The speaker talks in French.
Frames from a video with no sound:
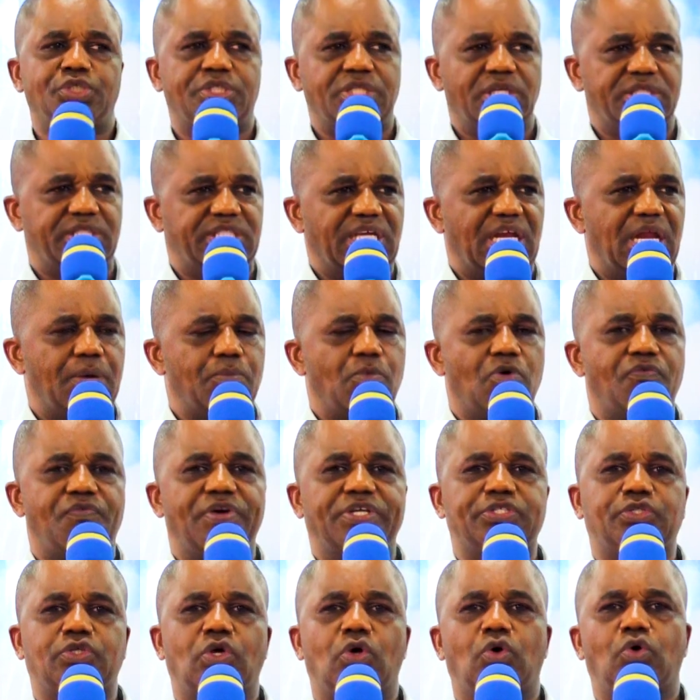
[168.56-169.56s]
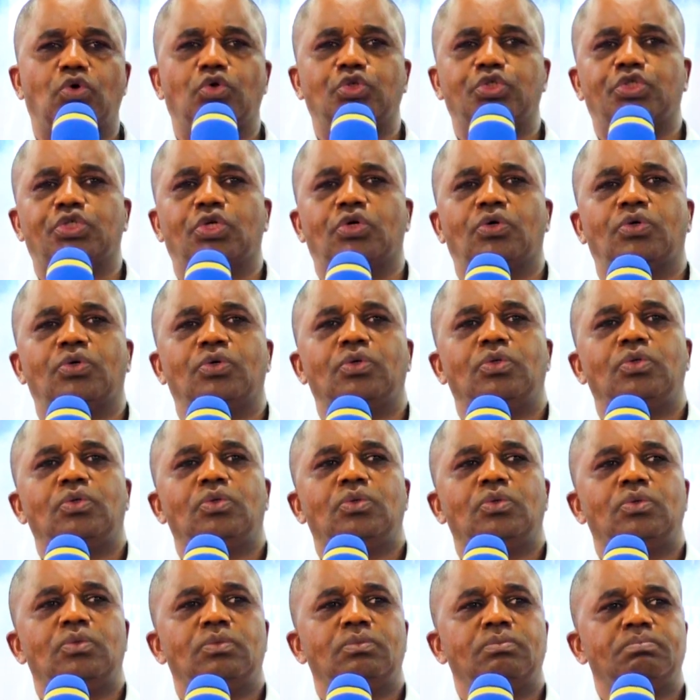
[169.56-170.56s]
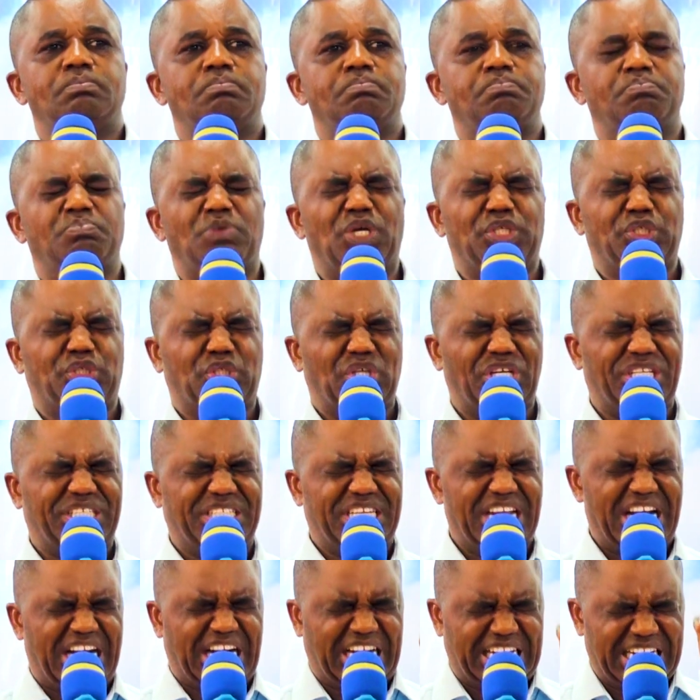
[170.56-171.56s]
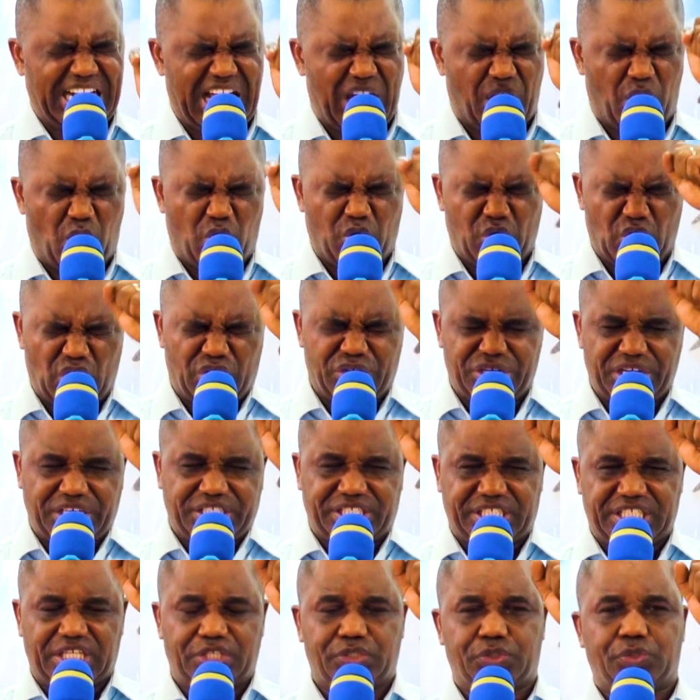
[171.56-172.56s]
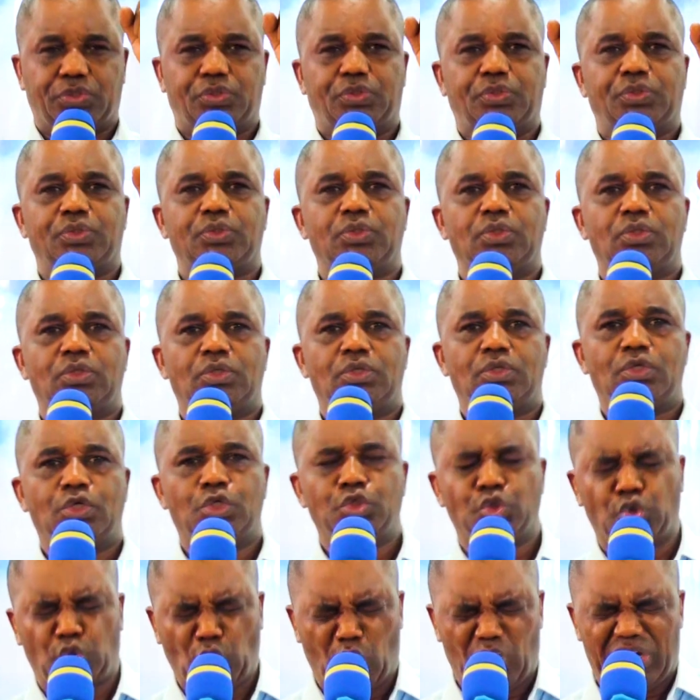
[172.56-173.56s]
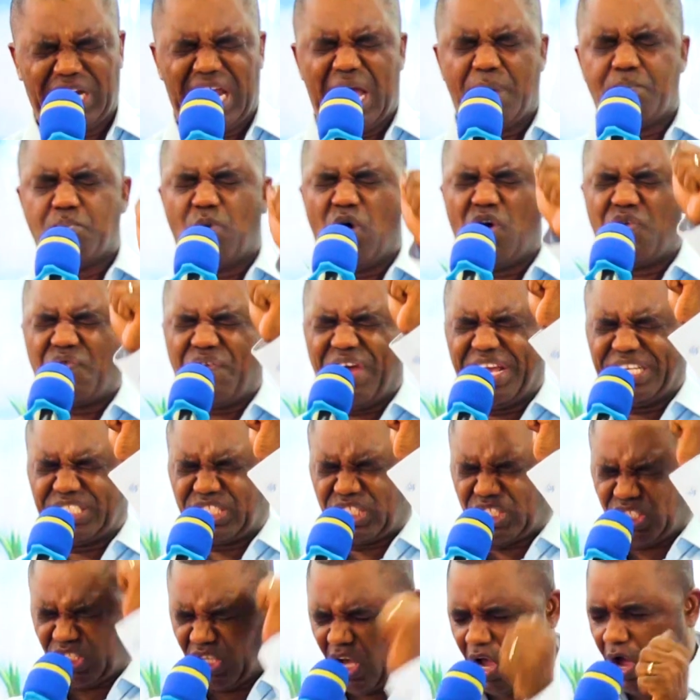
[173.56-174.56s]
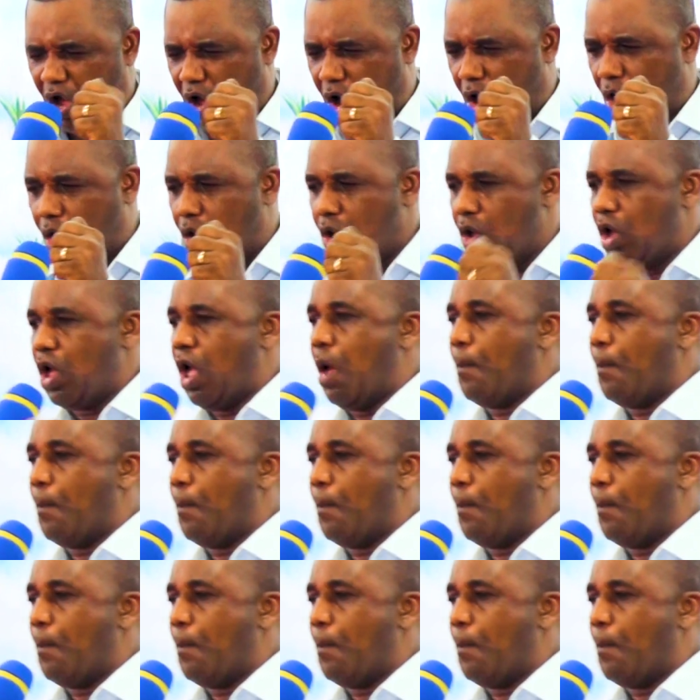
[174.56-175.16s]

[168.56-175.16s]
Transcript: Jeter les mauvais sorts aux gens. Mais je déclare au nom de Jésus tous les mauvais sorts